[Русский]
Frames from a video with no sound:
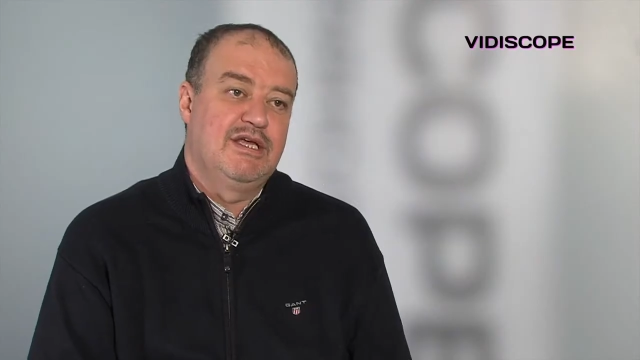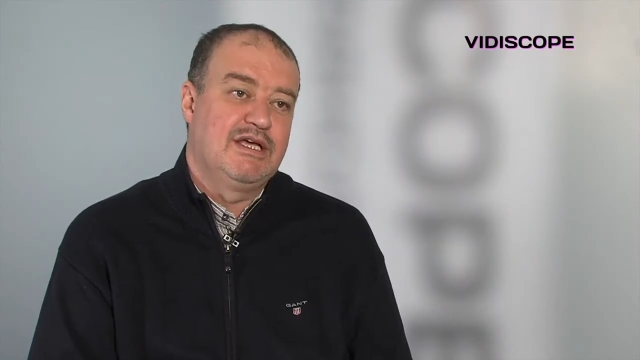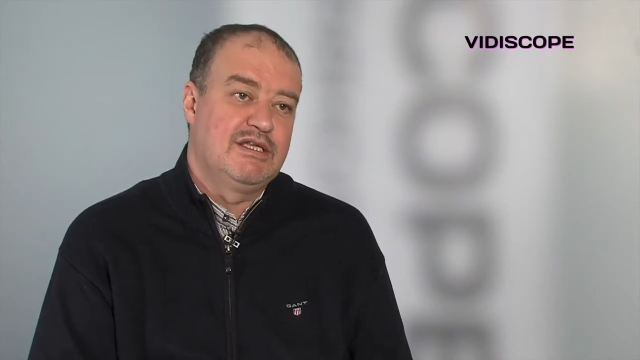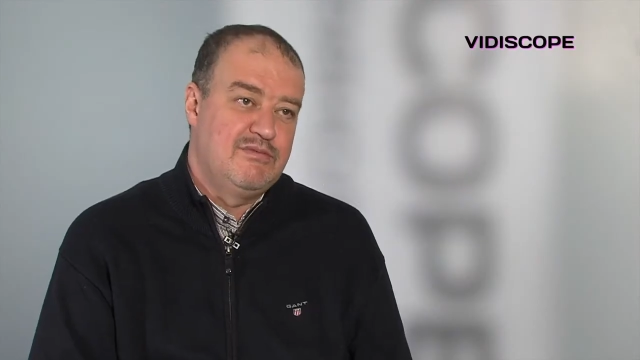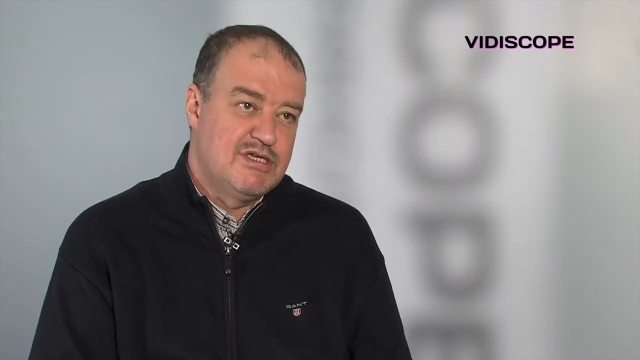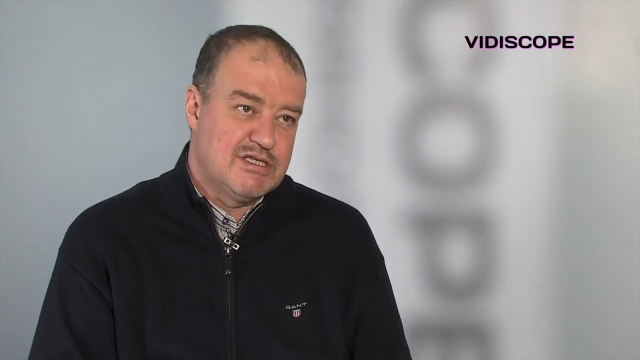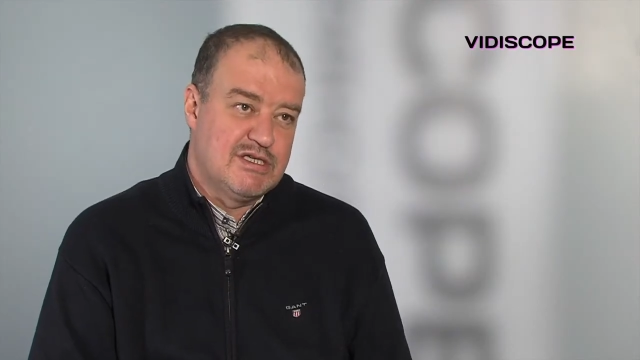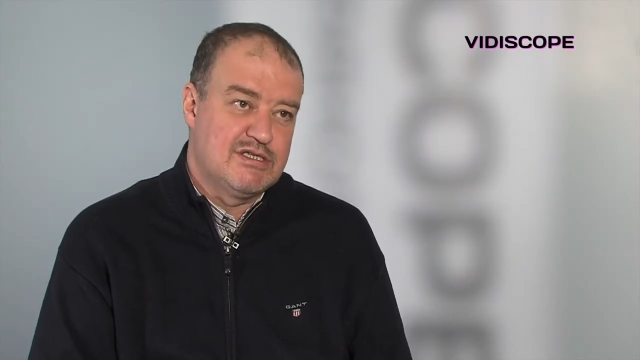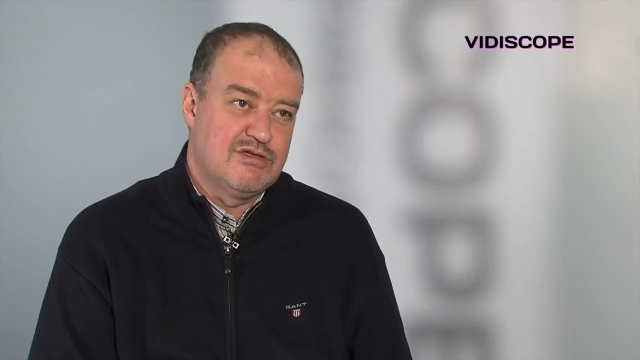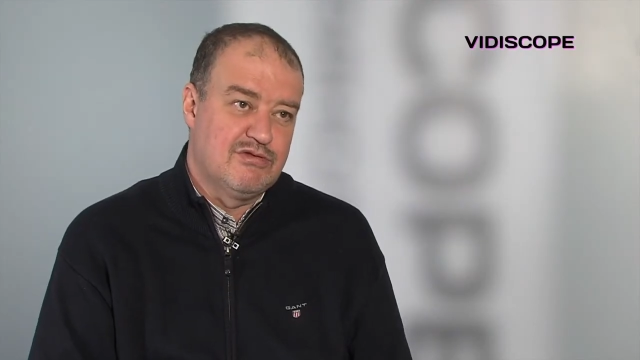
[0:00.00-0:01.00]

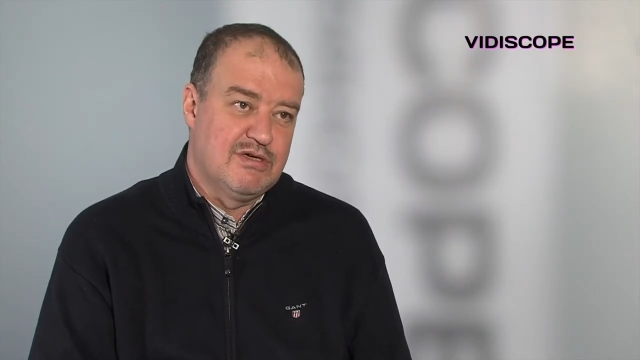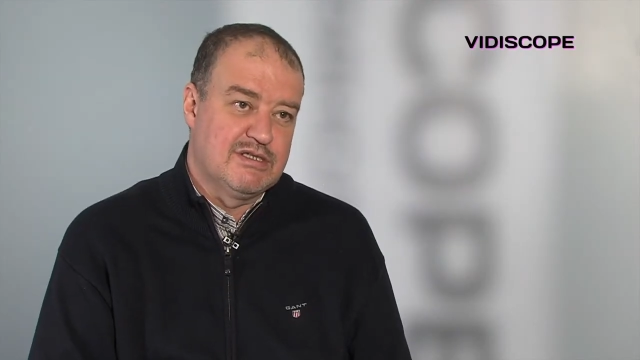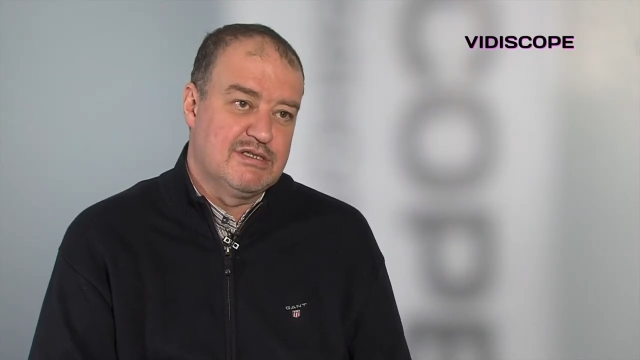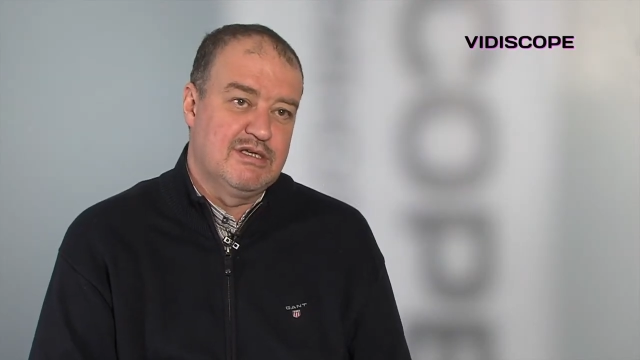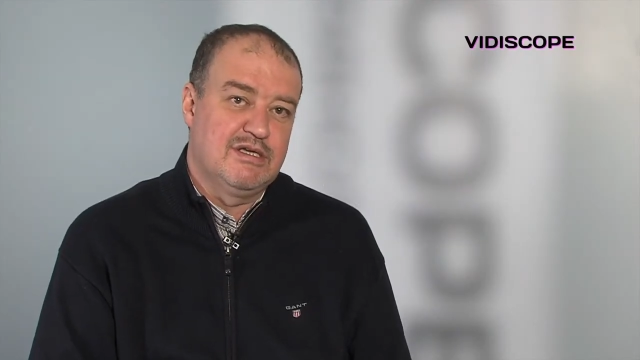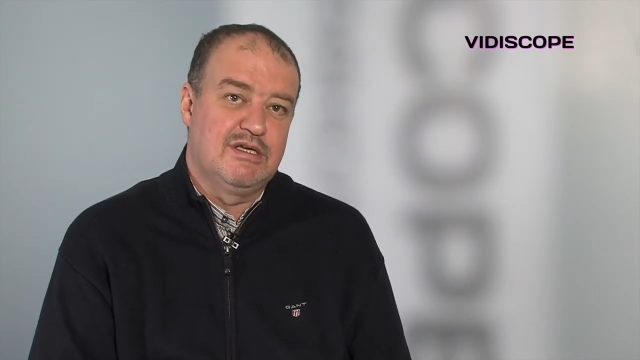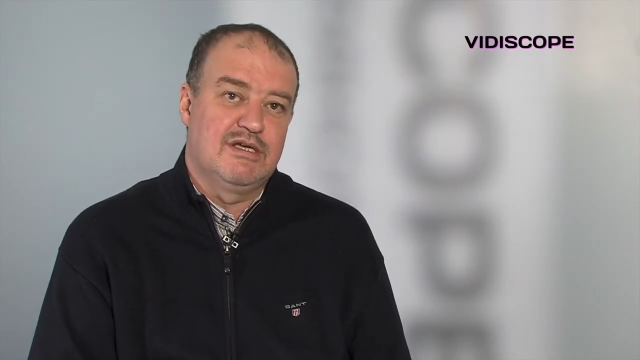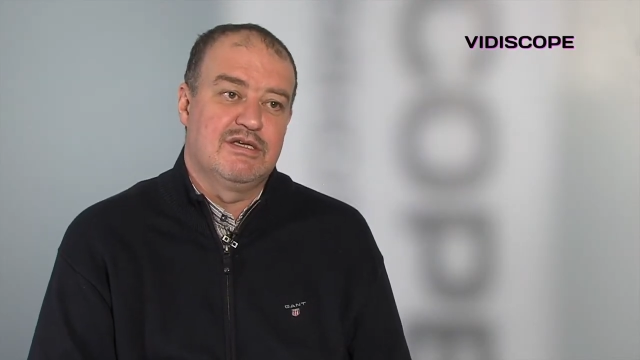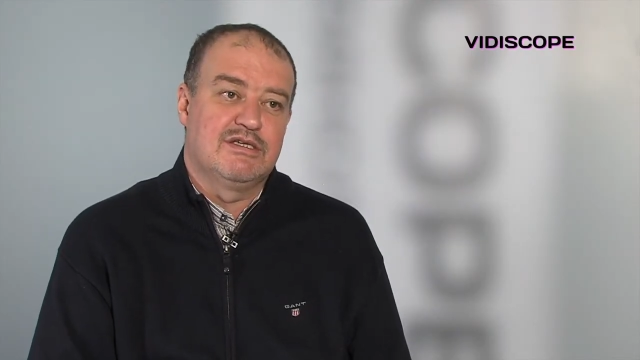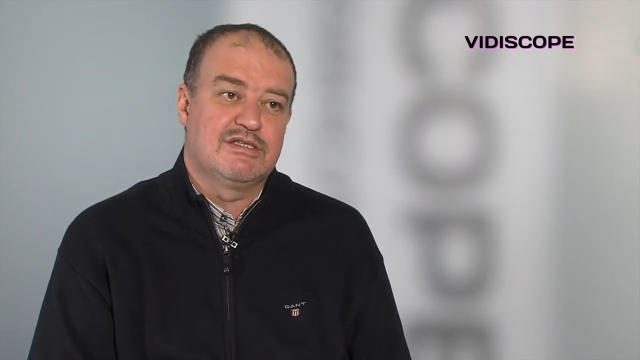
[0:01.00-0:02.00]
экономической ситуацией,
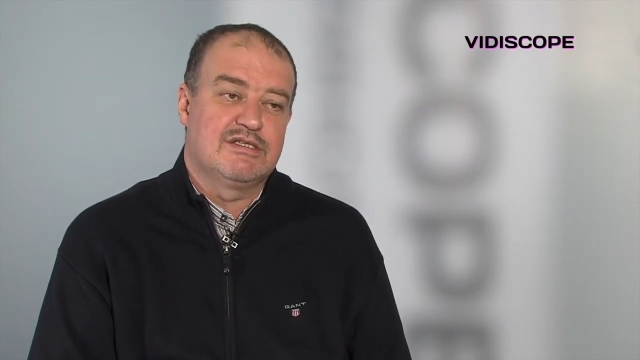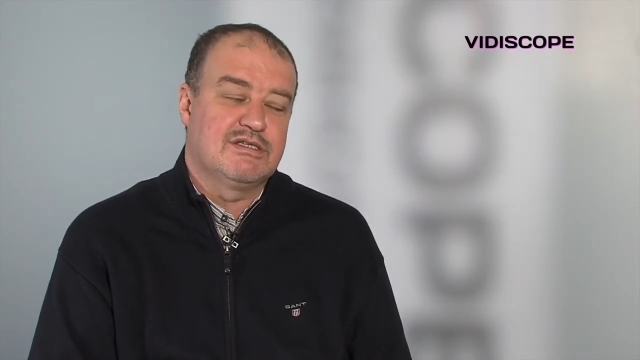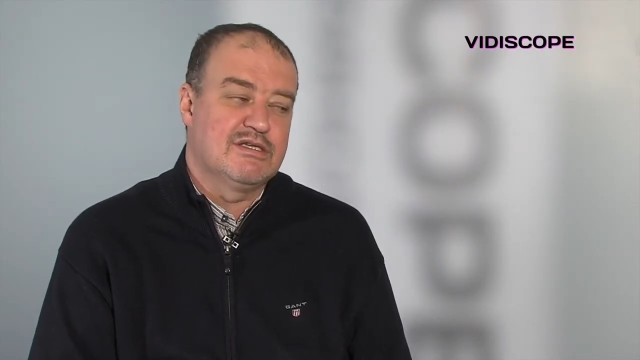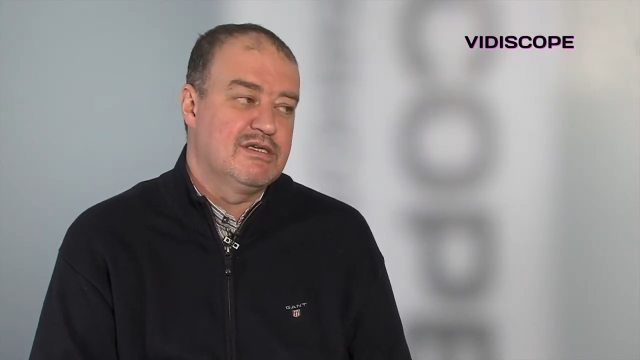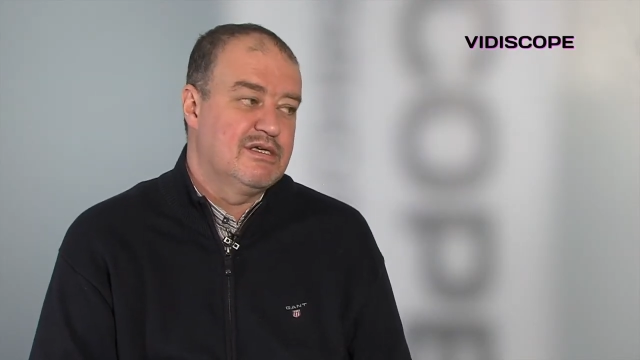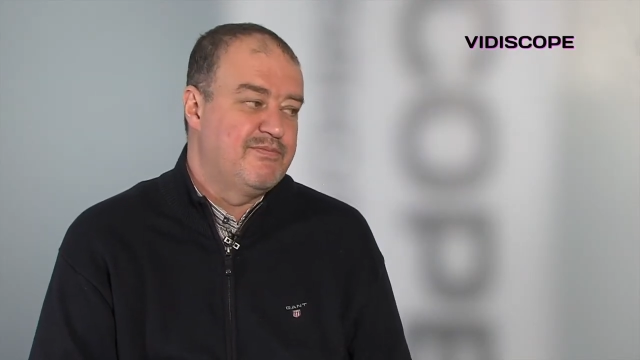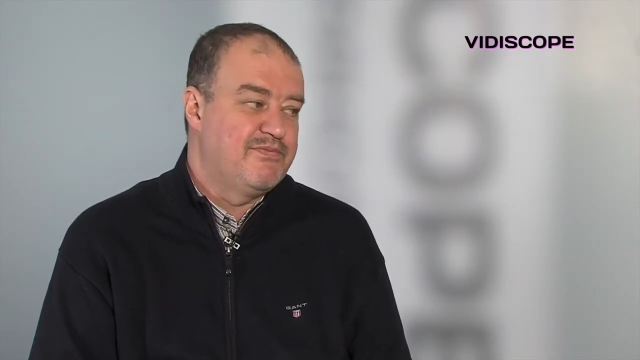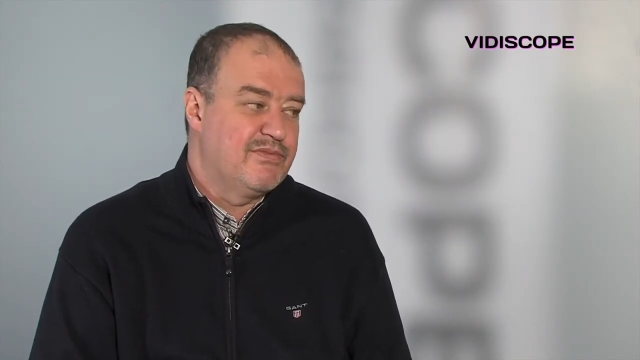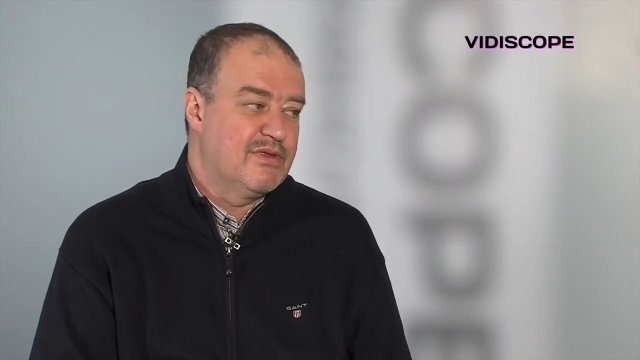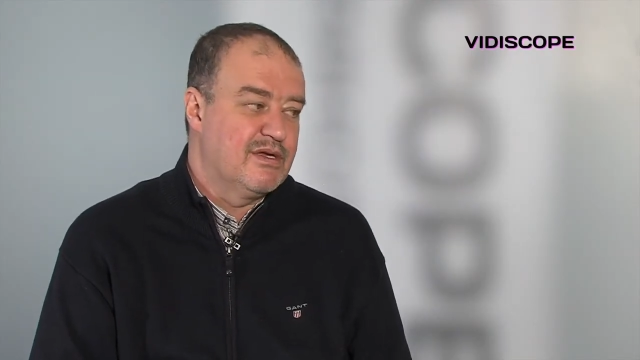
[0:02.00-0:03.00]
с
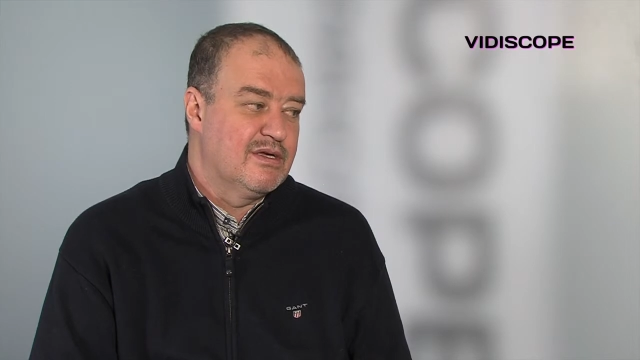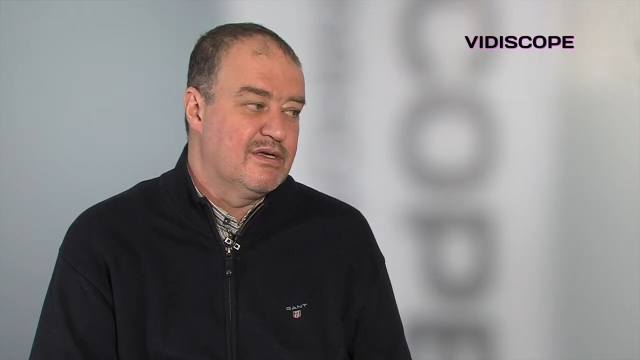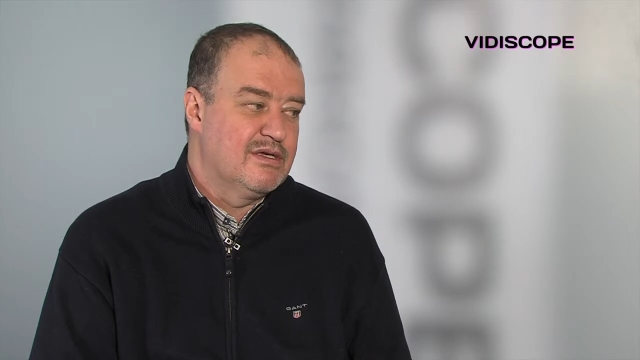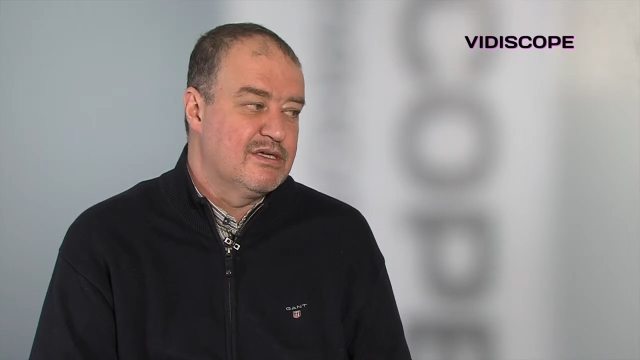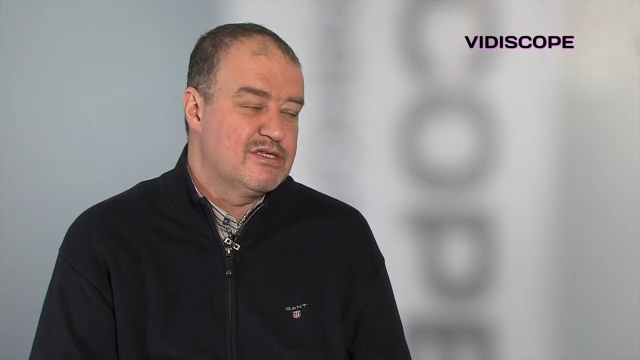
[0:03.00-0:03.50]
э,